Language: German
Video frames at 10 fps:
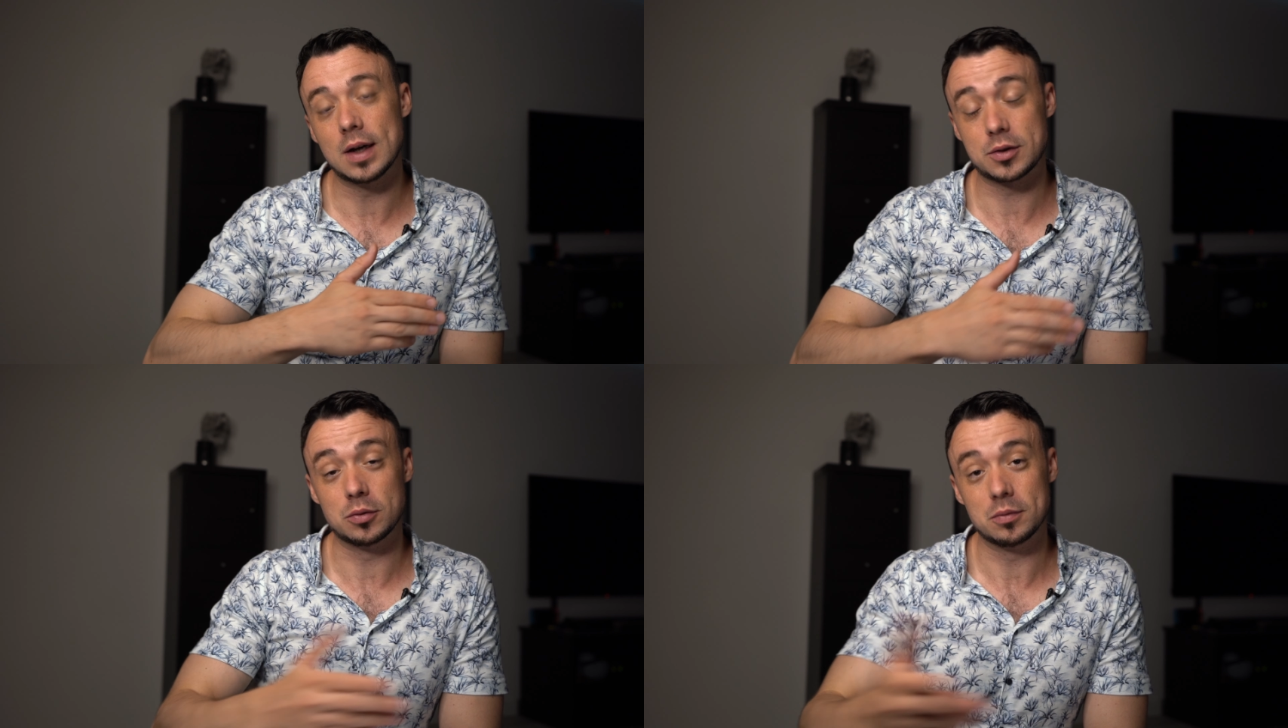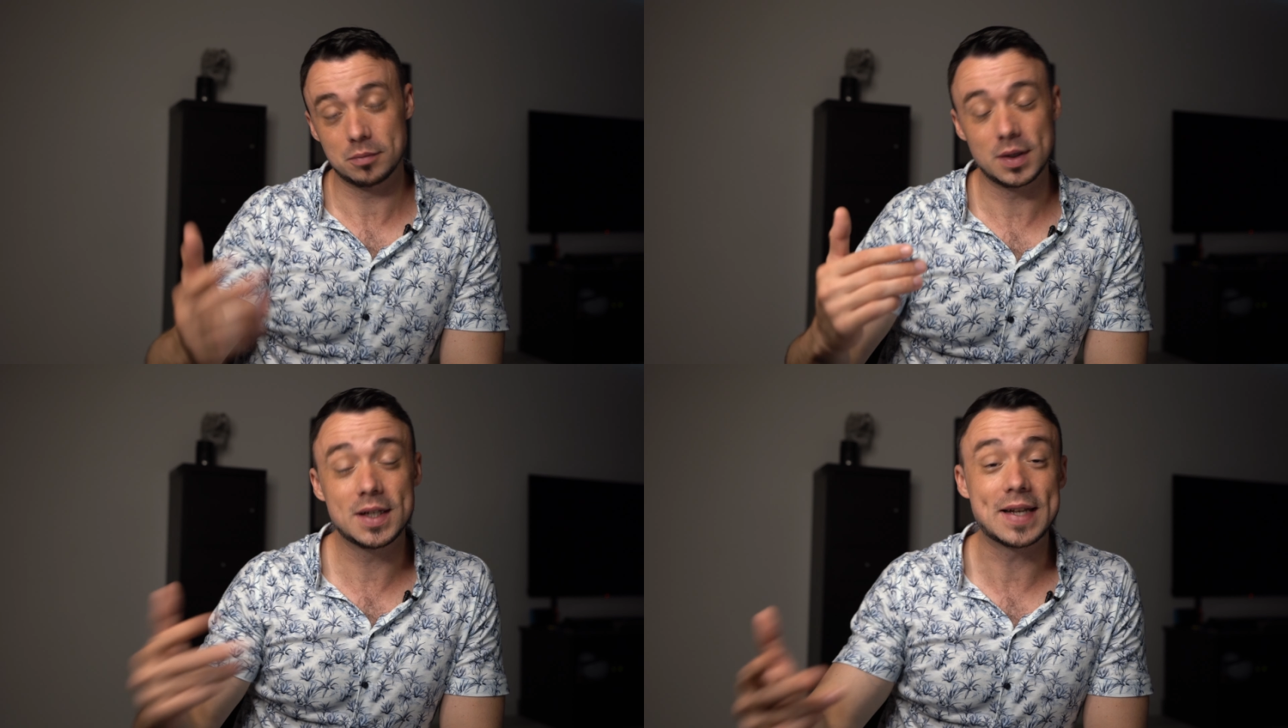also
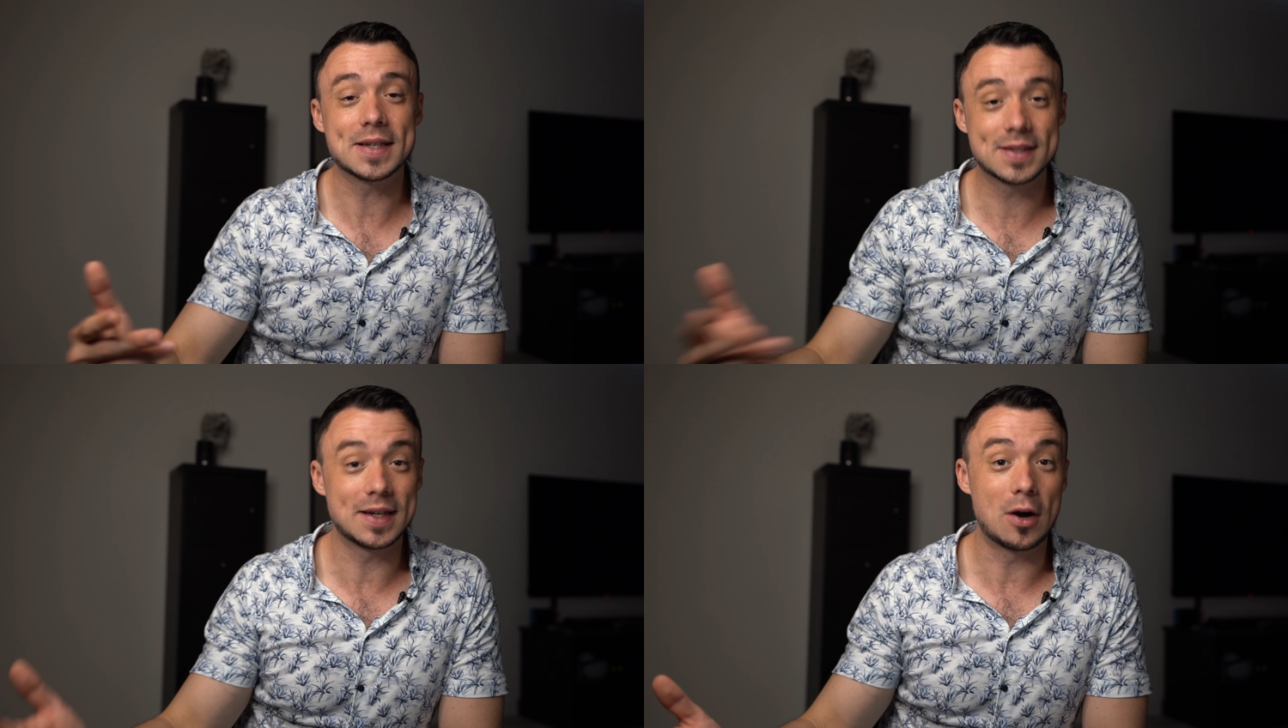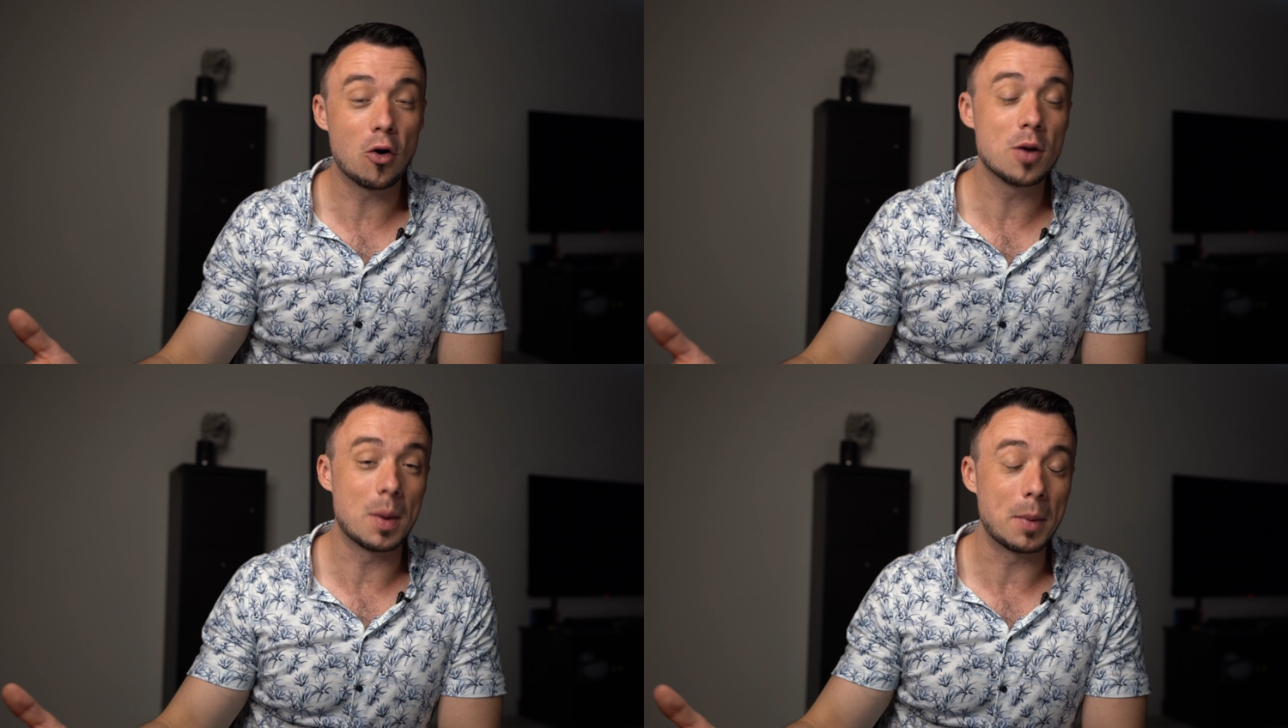ich teste ja
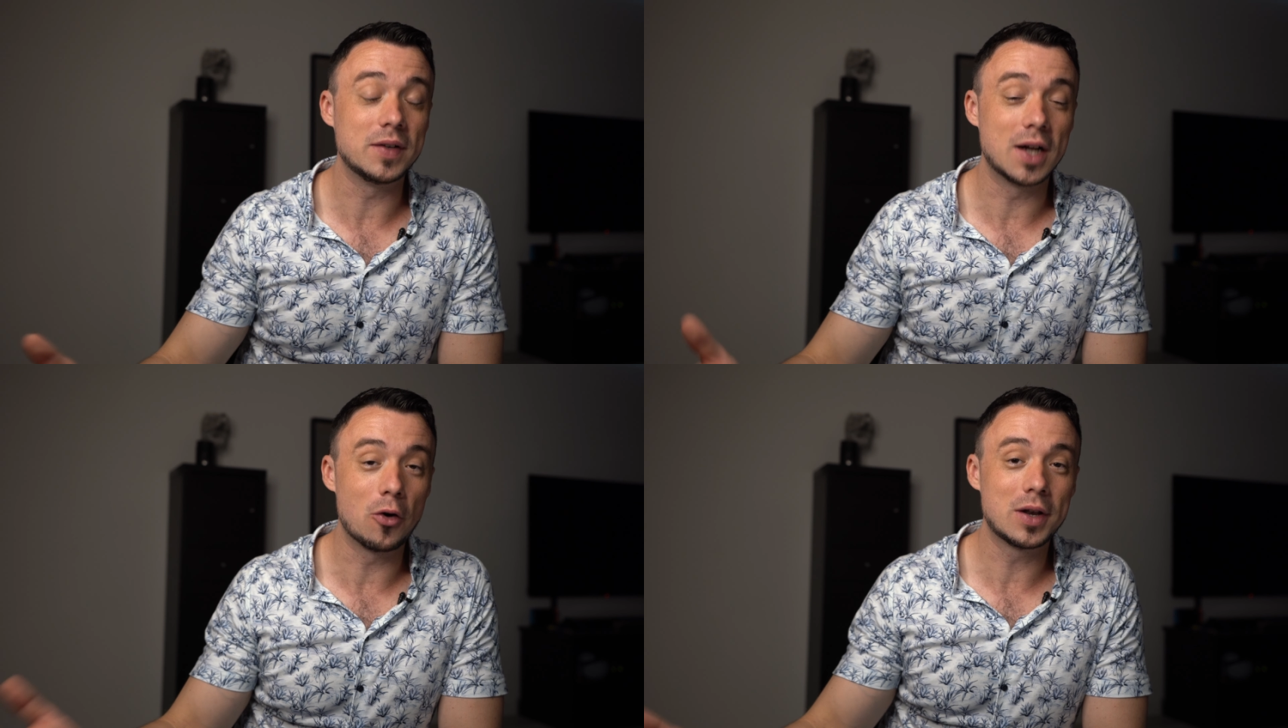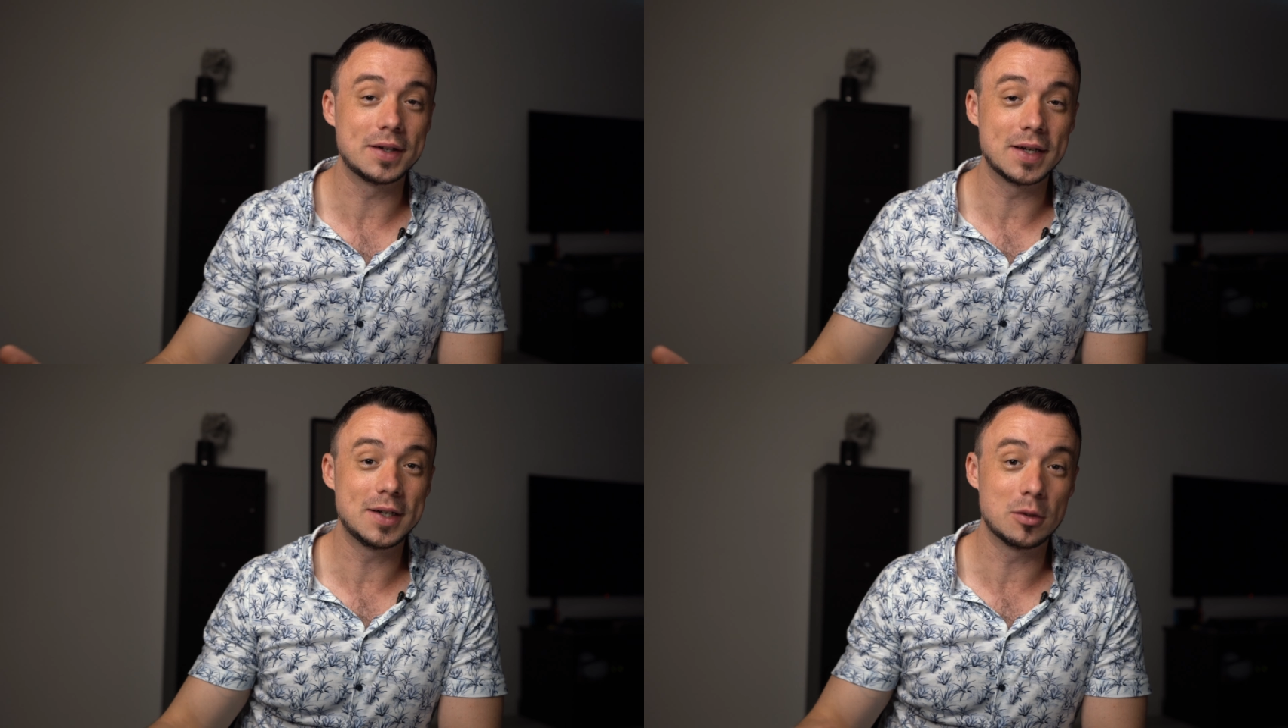auch immer mal wieder
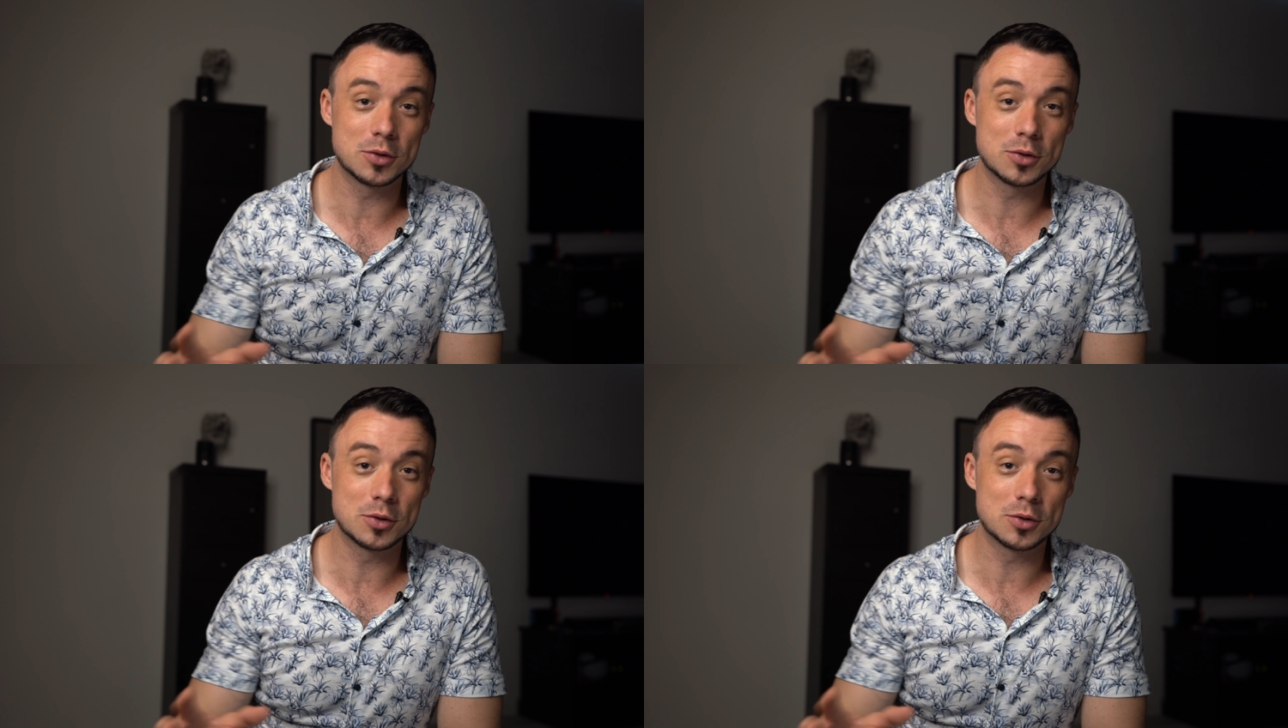Online-Dating,